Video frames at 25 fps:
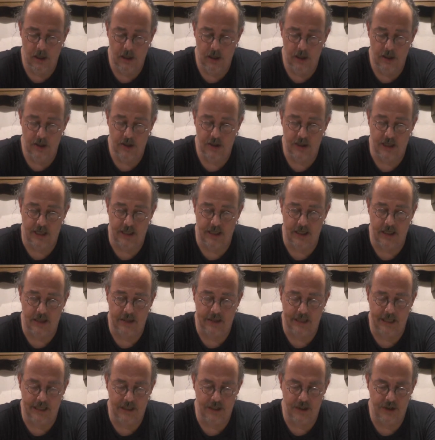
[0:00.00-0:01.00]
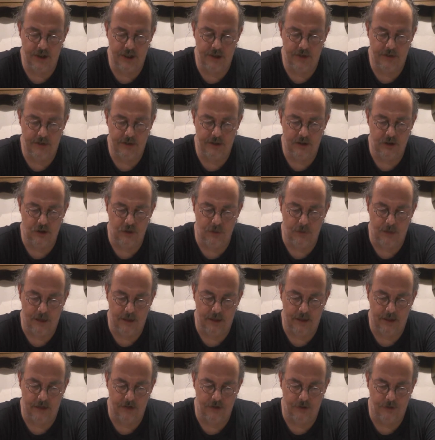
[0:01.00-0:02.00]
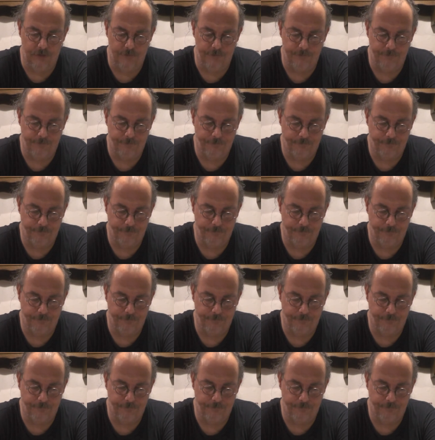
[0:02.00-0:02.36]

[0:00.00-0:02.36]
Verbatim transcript: Standard Energy Drink Geschmack. Also